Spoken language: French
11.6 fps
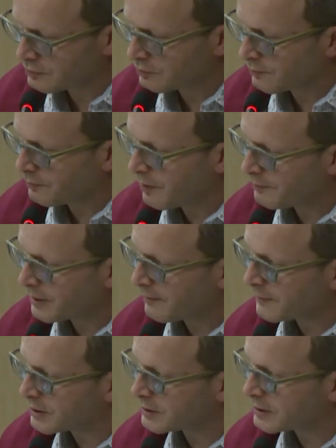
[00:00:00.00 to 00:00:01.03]
sur nos propres
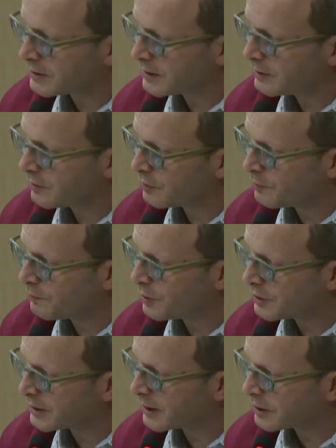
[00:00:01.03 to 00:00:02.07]
capacités dans nos
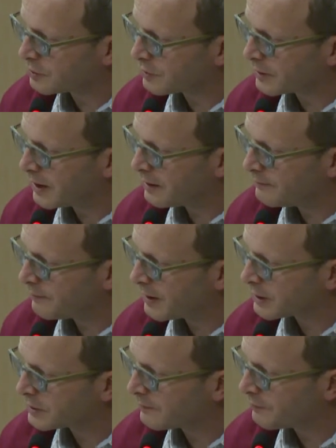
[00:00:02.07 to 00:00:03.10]
politiques régionales, par
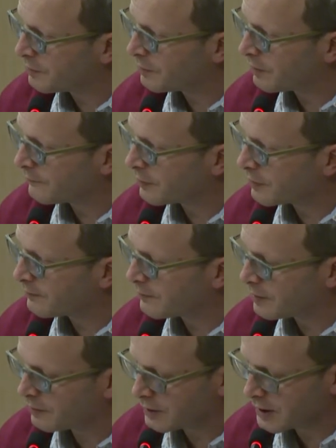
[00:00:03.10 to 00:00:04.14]
exemple
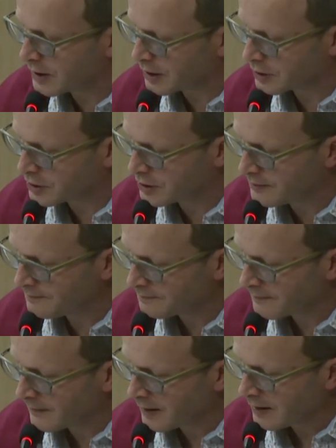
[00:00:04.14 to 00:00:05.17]
l'environnement ou l'énergie,
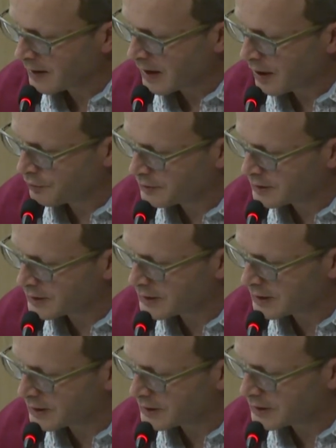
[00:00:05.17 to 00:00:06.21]
à
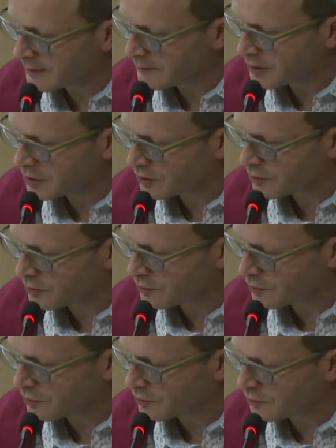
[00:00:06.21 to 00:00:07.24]
utiliser des systèmes d'échange
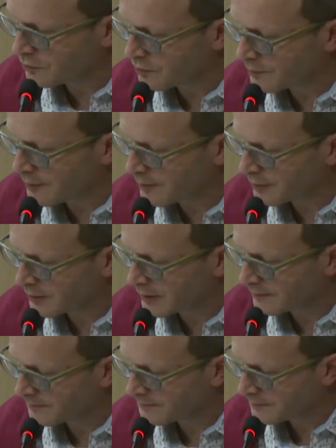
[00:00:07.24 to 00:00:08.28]
locaux ou
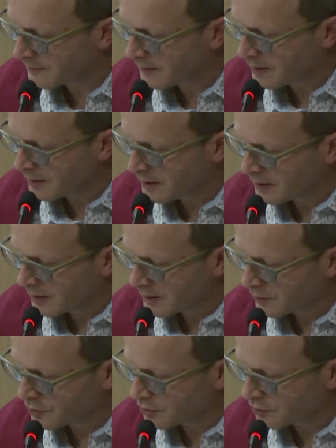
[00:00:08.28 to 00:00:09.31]
complémentaires.
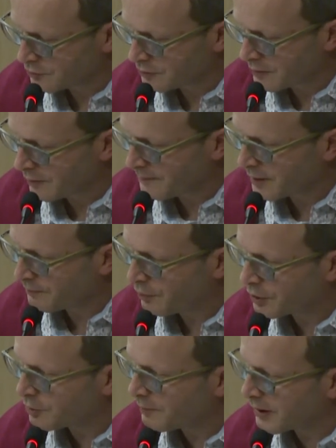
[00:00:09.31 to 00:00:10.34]
Aujourd'hui, nous n'avons pas de
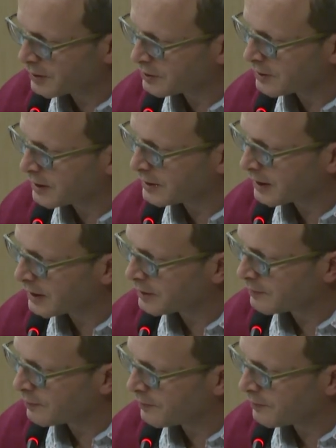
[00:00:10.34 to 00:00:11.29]
projet opérationnel directement